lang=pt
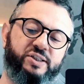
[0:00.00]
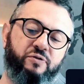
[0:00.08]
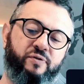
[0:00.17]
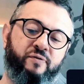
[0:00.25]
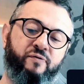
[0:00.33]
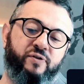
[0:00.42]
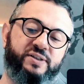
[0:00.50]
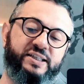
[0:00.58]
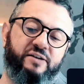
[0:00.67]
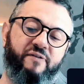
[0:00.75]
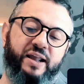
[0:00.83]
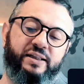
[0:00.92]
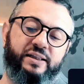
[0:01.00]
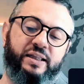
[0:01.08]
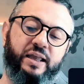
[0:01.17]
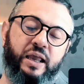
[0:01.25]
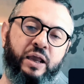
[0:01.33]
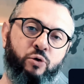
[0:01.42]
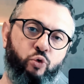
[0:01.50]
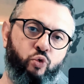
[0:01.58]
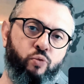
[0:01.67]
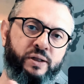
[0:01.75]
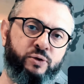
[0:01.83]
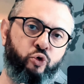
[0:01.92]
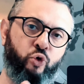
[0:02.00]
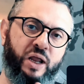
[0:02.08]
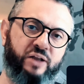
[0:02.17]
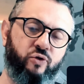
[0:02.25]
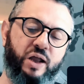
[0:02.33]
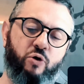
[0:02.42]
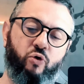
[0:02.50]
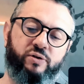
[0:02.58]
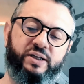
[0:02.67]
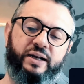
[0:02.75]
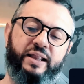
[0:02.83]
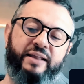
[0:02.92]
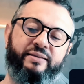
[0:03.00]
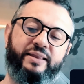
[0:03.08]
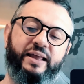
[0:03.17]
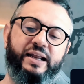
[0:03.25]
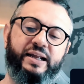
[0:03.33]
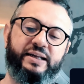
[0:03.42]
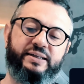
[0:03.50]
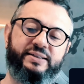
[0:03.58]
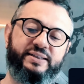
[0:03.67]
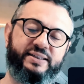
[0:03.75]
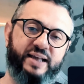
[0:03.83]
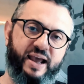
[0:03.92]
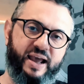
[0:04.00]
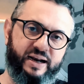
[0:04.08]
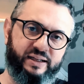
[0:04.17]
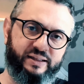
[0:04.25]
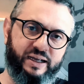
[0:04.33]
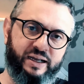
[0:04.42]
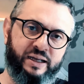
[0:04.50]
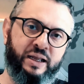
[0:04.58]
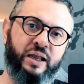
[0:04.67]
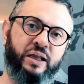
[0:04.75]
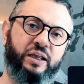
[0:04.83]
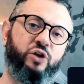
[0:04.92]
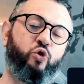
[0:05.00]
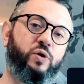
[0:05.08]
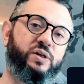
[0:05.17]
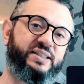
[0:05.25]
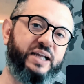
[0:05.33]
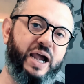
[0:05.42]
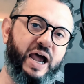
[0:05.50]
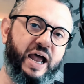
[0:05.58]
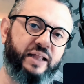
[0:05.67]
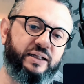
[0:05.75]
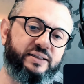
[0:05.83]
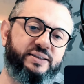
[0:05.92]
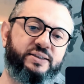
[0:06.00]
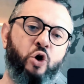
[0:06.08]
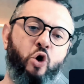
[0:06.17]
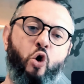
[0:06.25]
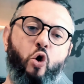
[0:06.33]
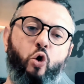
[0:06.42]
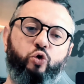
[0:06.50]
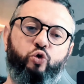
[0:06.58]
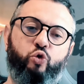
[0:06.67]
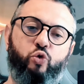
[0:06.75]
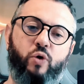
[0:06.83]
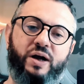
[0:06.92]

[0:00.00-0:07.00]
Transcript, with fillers: você vai ter uma do lado da outra, né? Três certa e duas erradas, ou duas